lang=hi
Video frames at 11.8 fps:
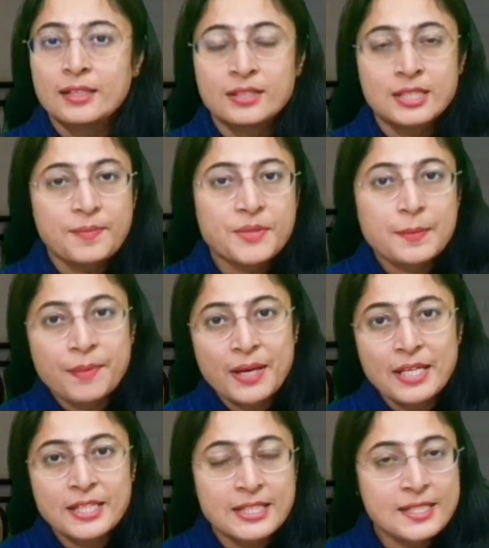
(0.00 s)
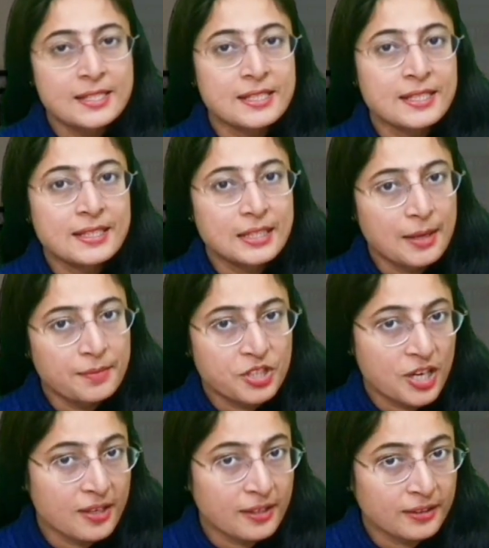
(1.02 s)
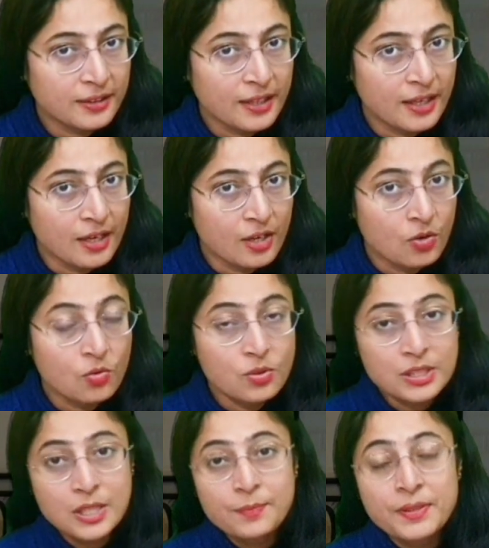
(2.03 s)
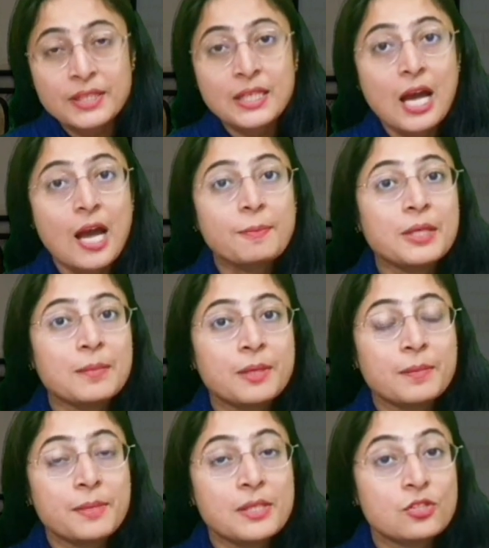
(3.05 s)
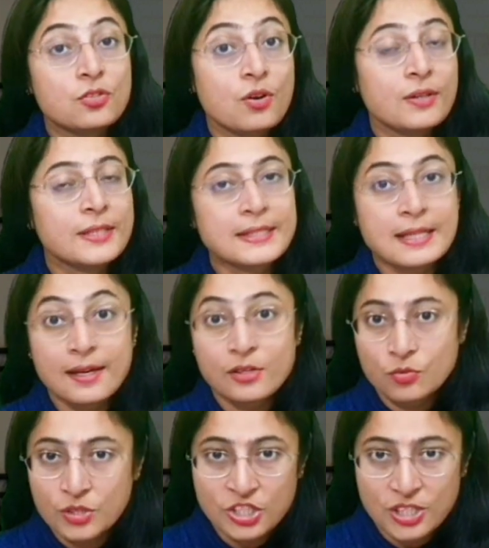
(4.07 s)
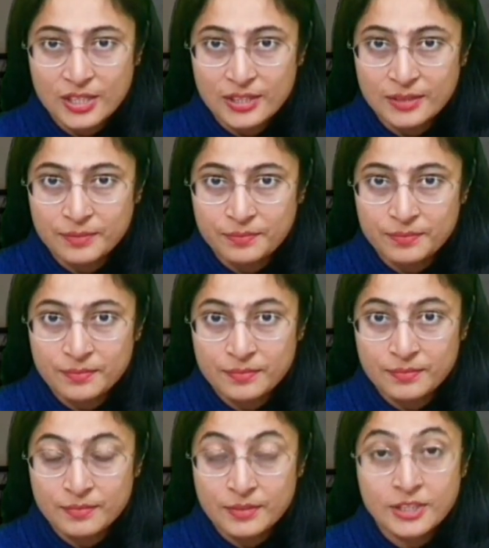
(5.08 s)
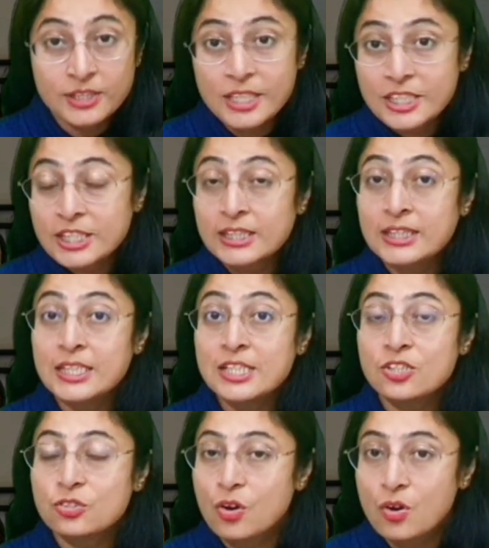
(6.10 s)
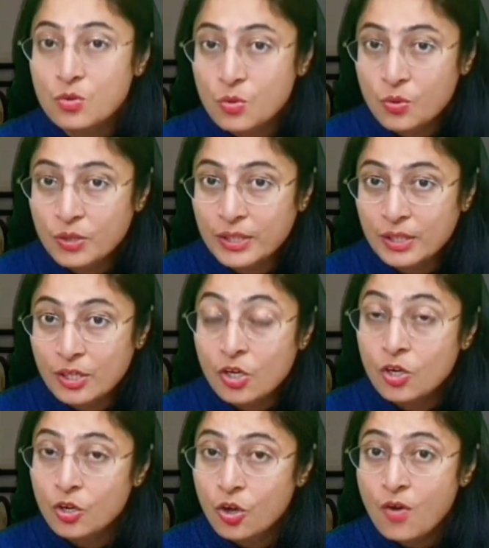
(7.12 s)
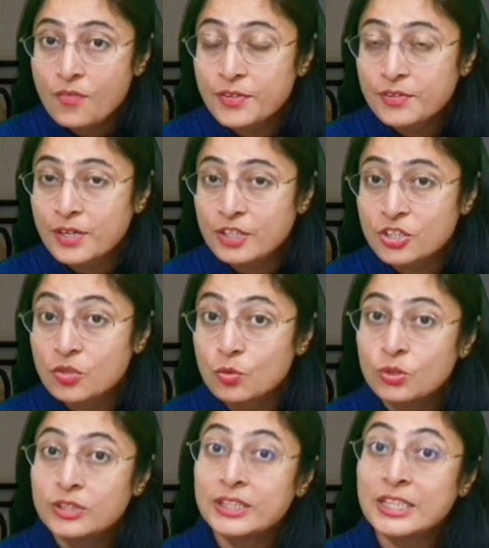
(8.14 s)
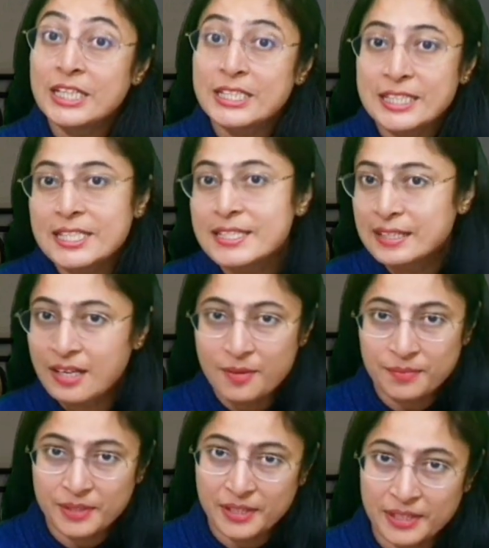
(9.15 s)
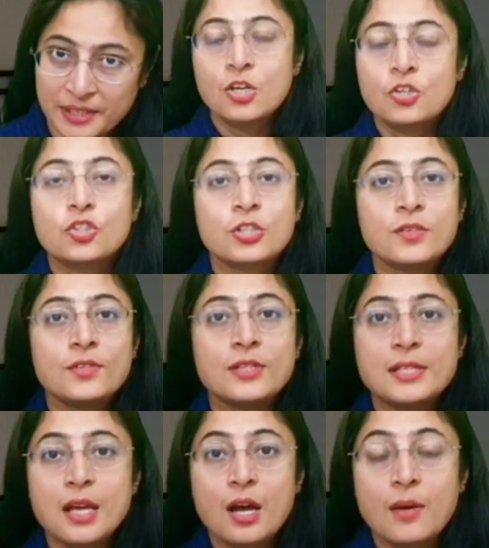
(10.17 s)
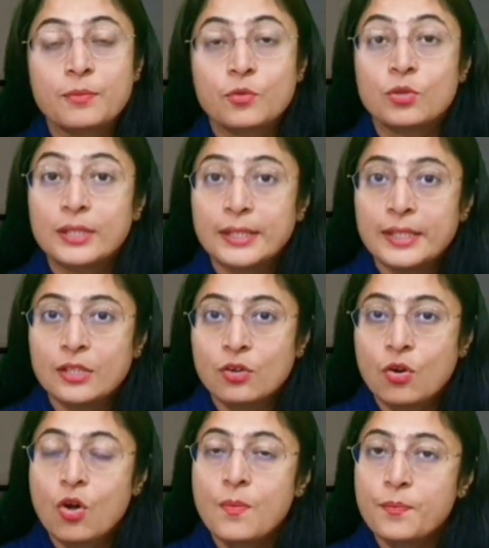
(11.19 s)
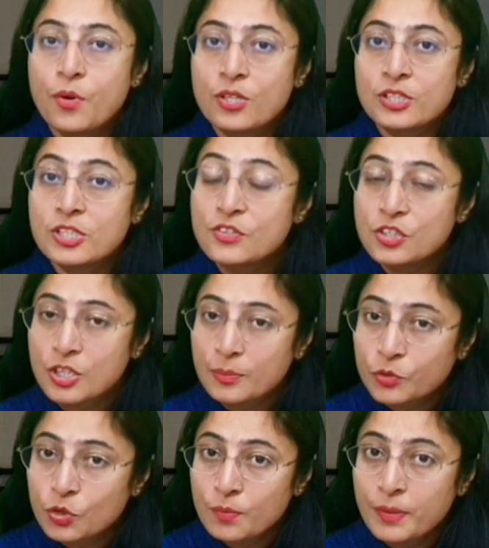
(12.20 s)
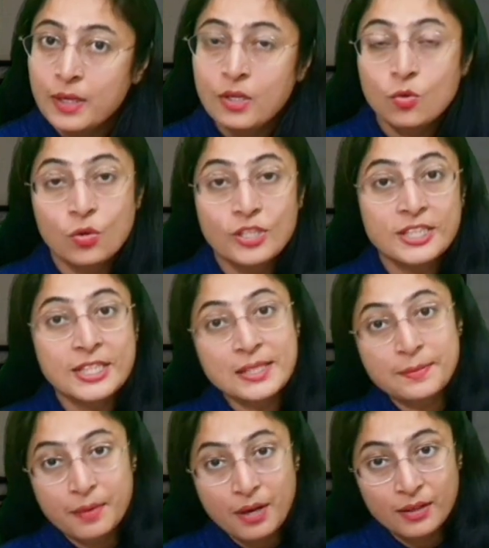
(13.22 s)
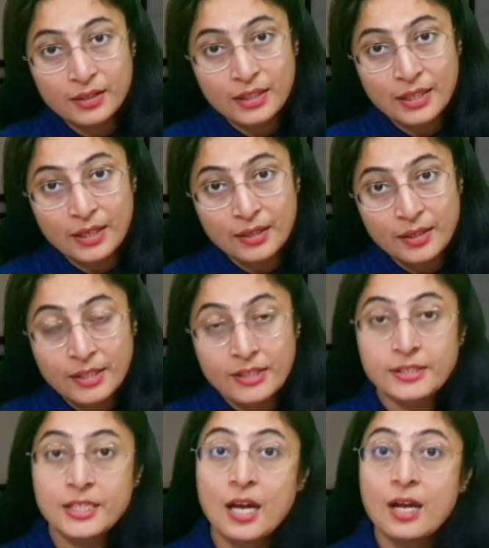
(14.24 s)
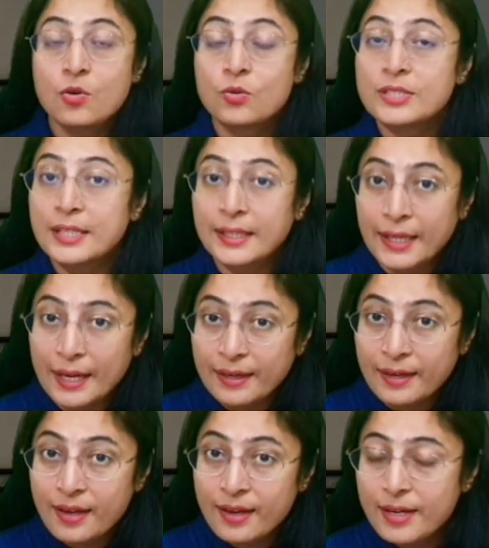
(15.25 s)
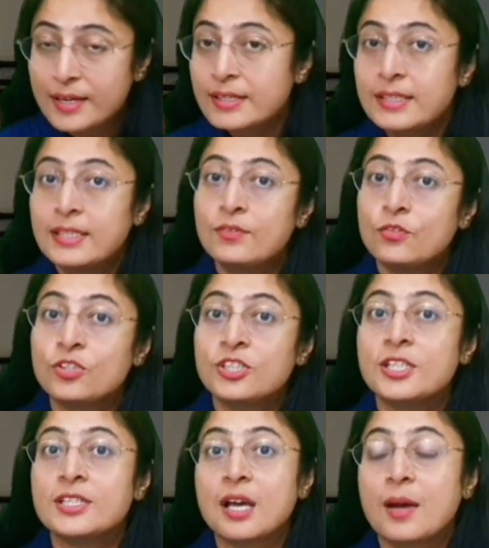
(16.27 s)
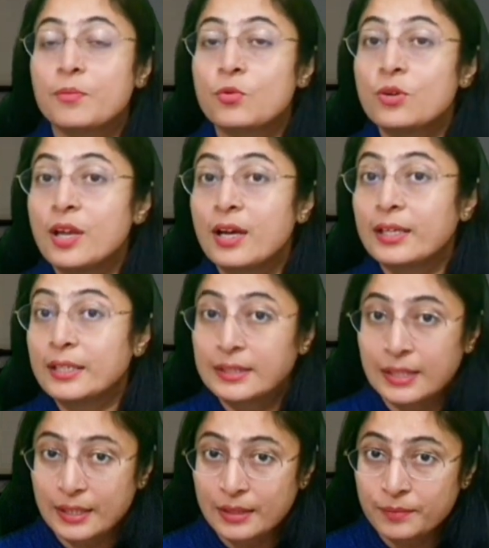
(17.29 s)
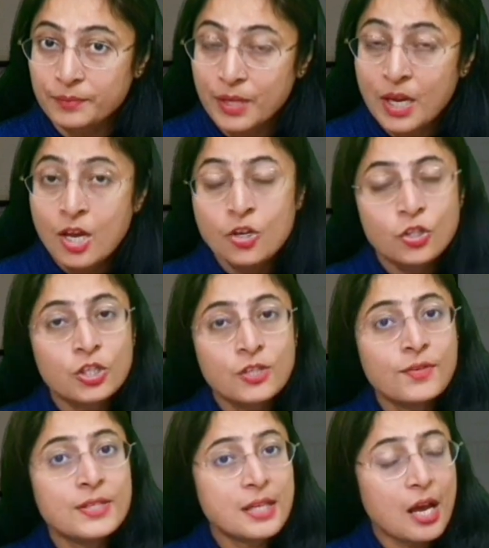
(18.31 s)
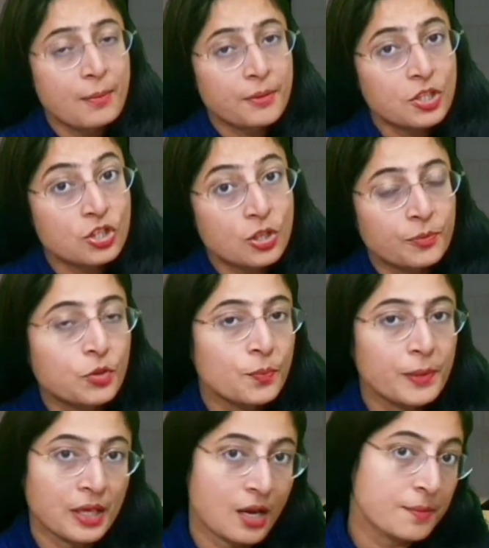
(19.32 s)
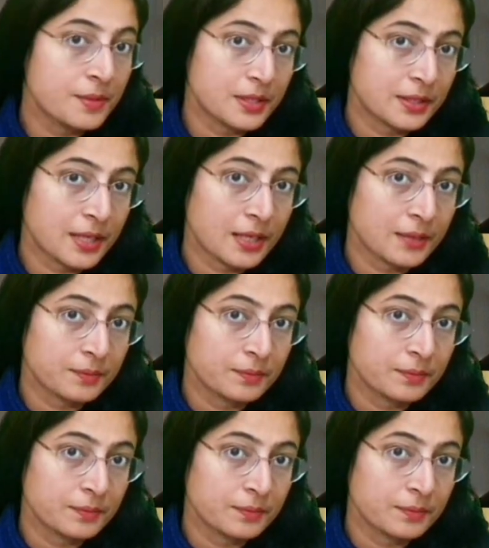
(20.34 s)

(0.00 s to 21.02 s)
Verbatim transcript: सबसे पहले जिस चीज की आप चाह रखते हैं उसके प्रति आपके मन में स्ट्रॉन्ग डिजायर होनी चाहिए ये जितनी स्ट्रांग होगी लॉ ऑफ अट्रैक्शन उतने अच्छे से काम करेगा यूनिवर्स से आपको क्लियर और पॉजिटिव शब्दों में कोई चीज मांगनी है या उसे कहना है कि वो चीज आपको लाकर दें यूनिवर्स आपके शब्दों पे काम करता है